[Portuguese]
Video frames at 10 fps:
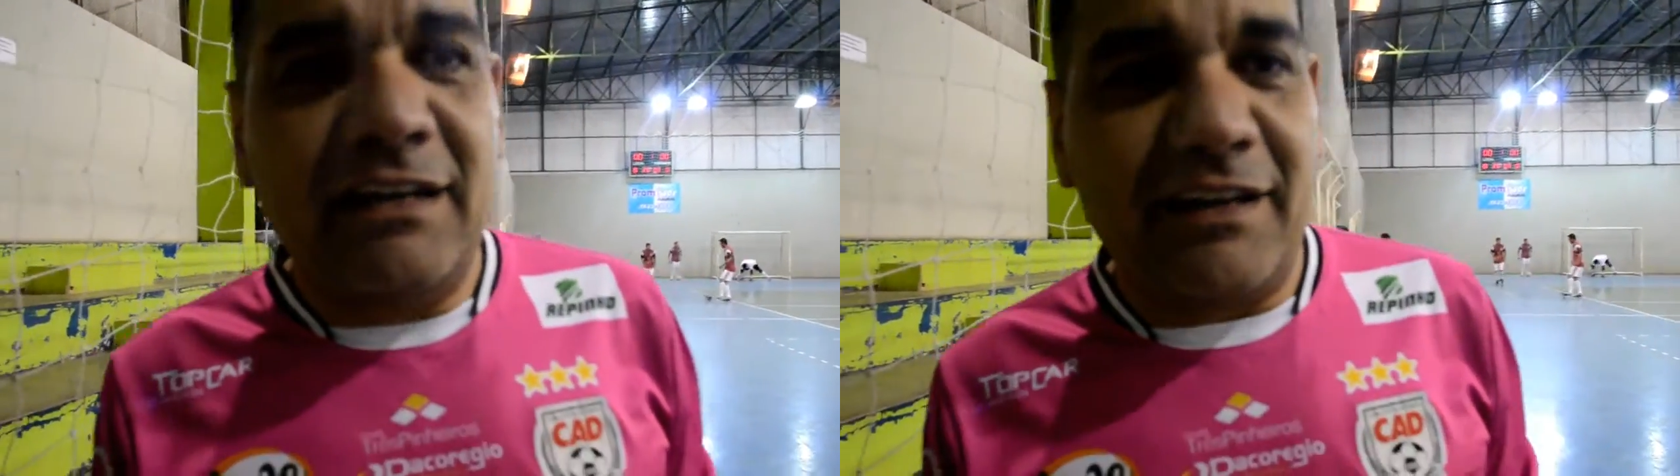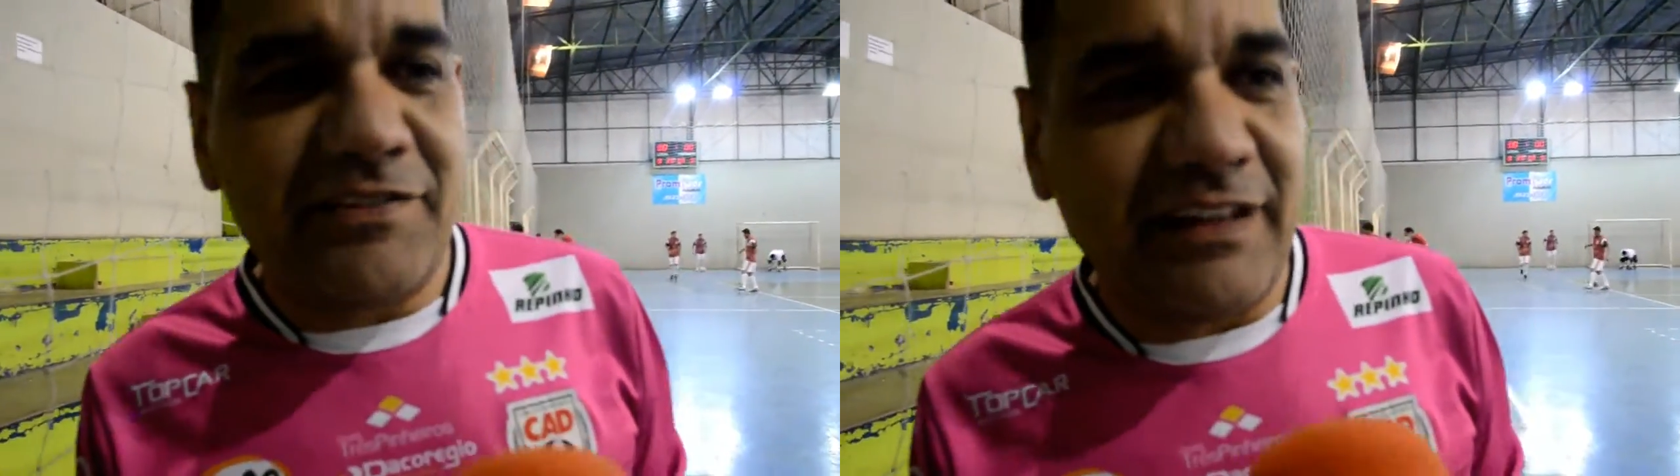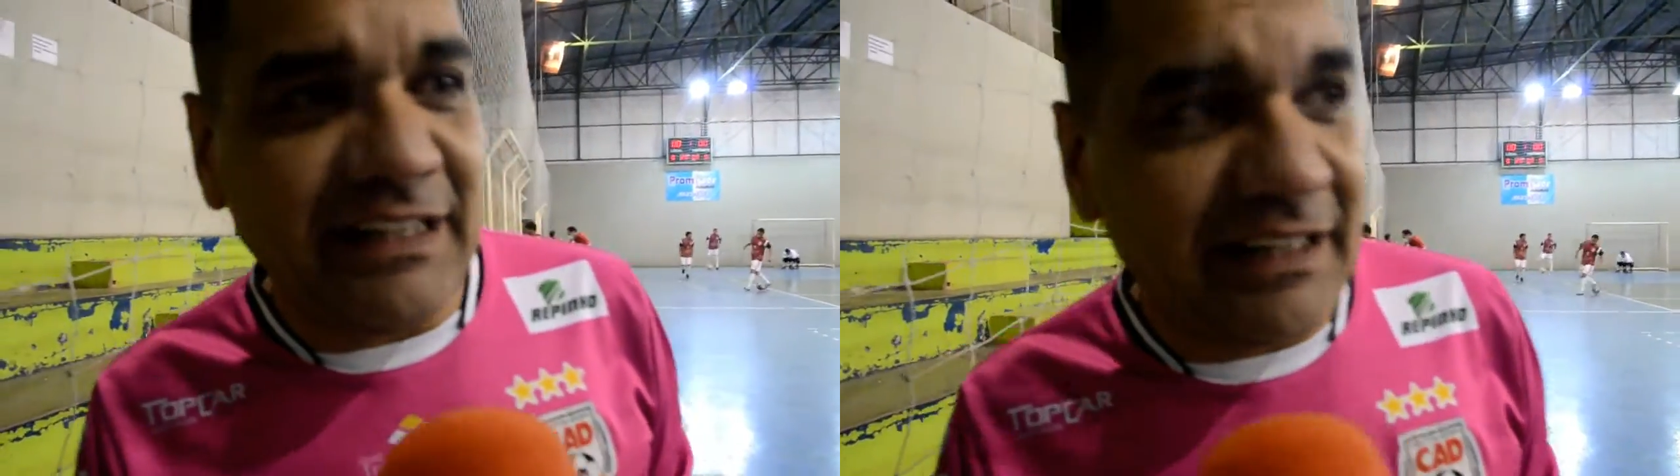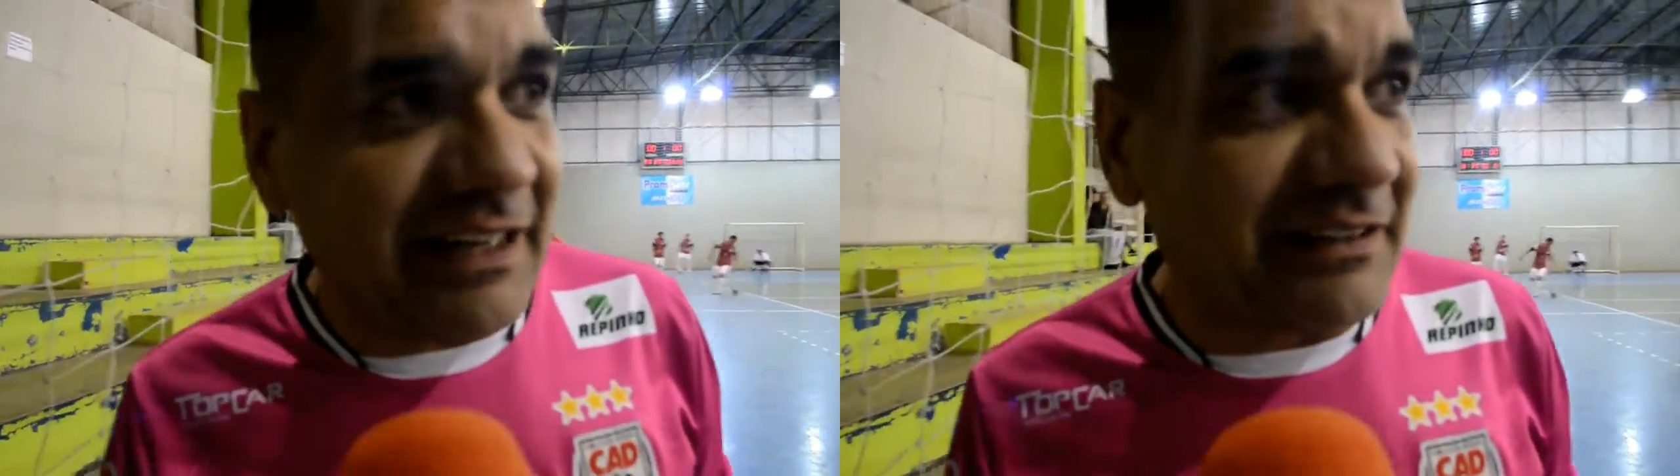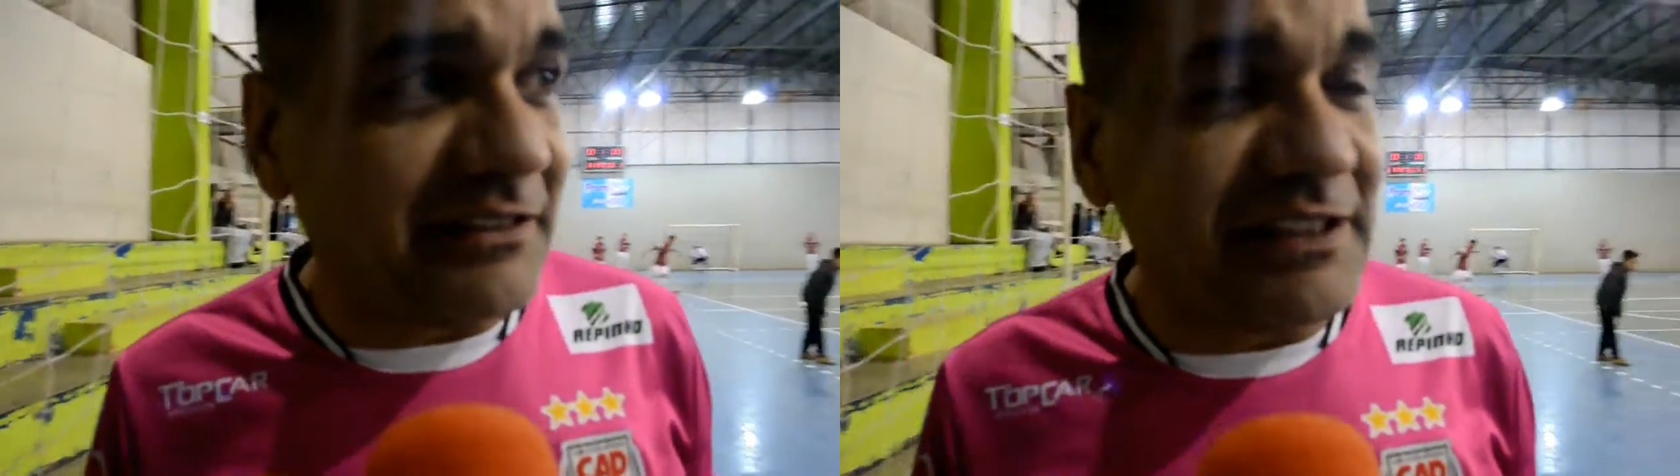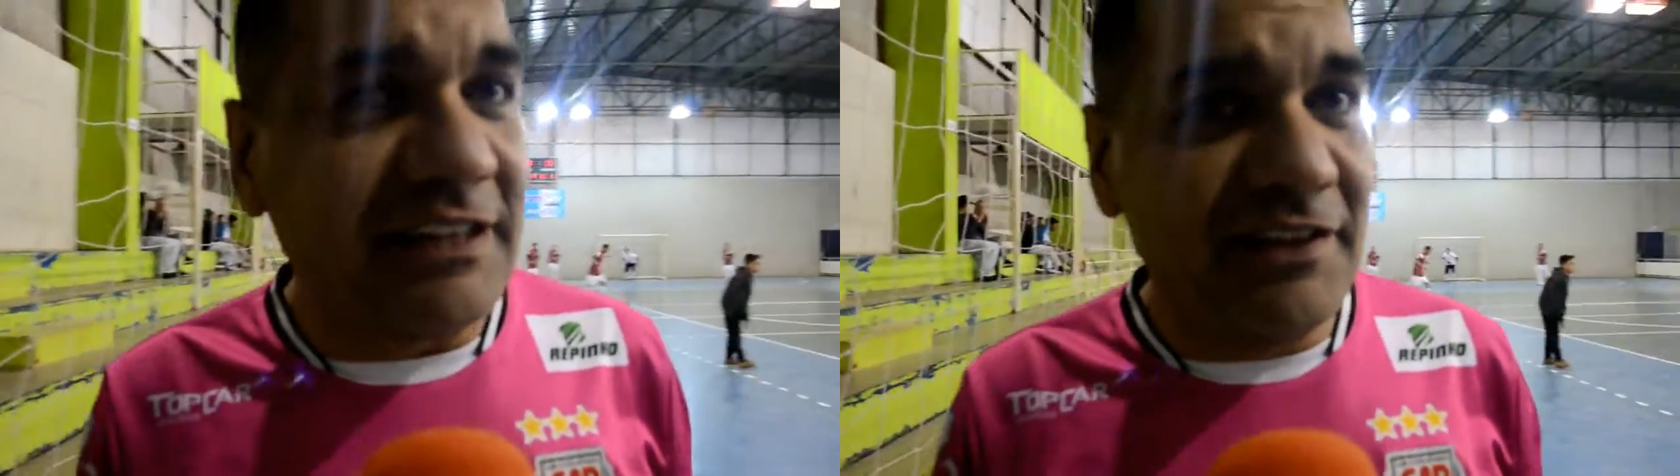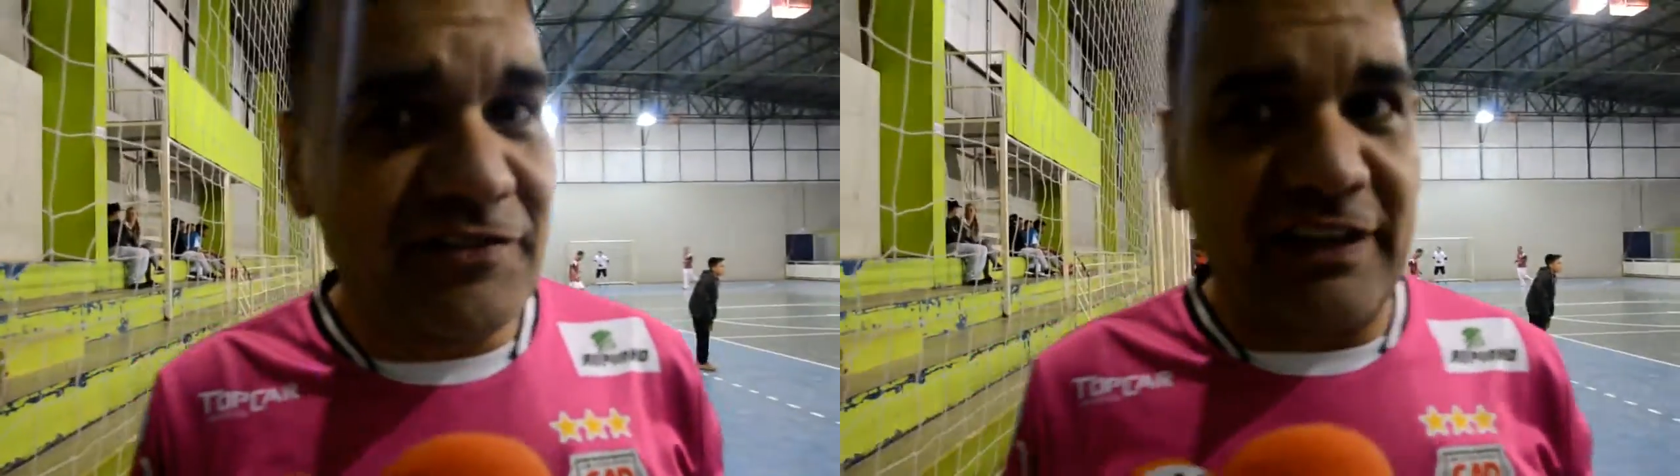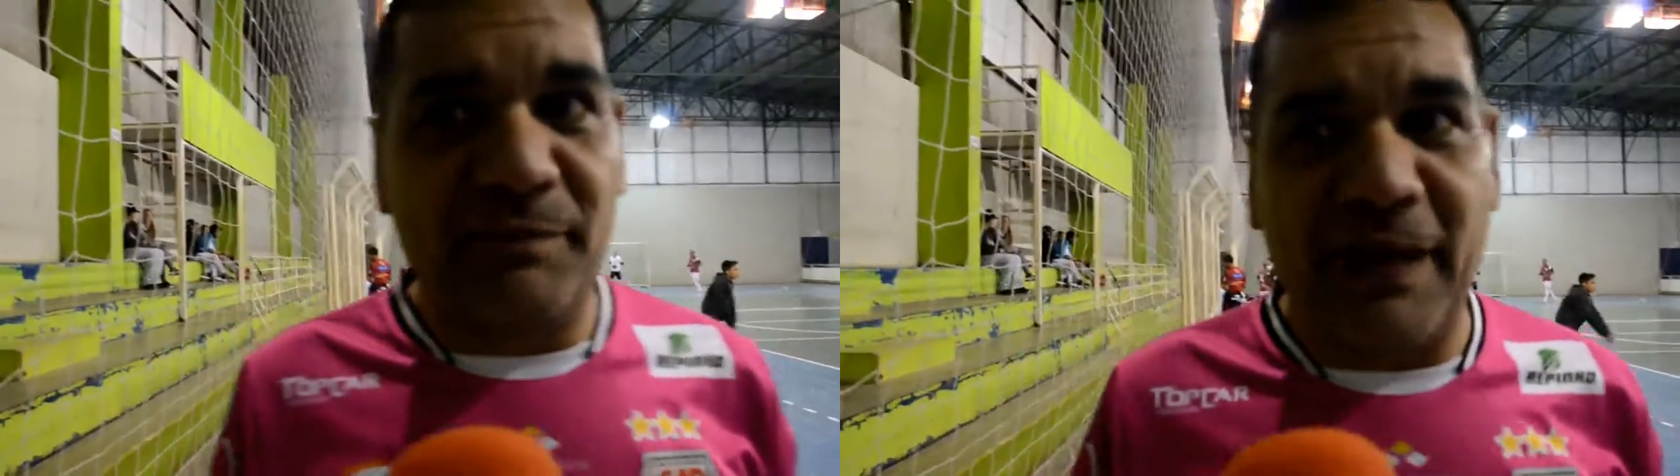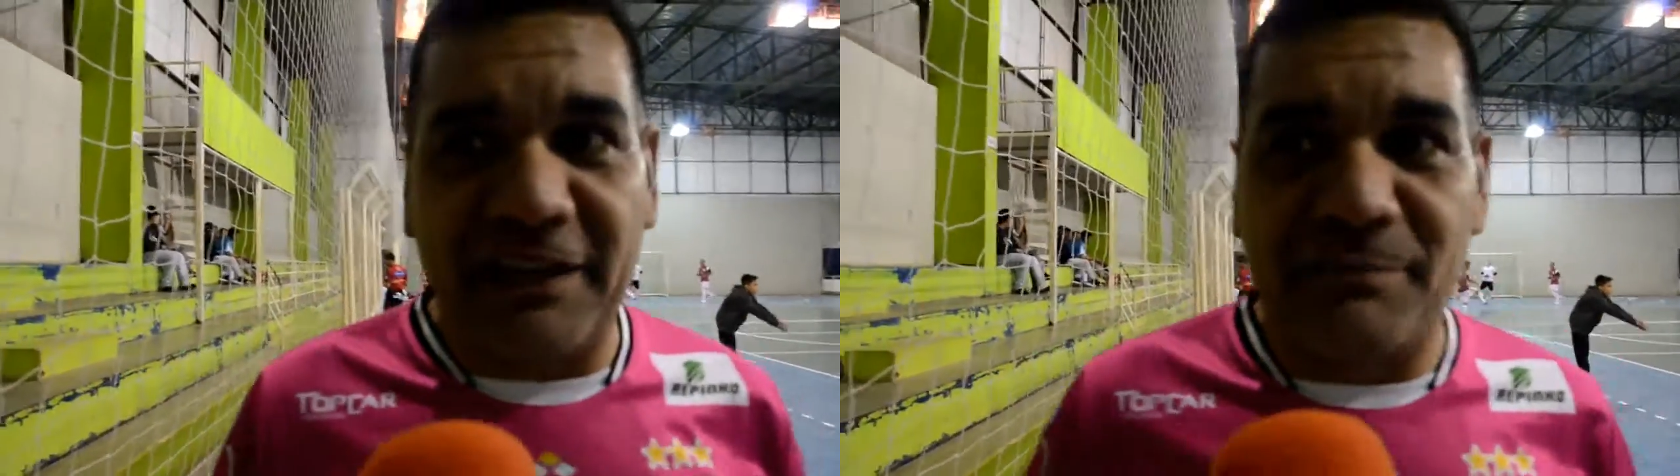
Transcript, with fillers: É isso aí, Alencar. Torneio início aí bem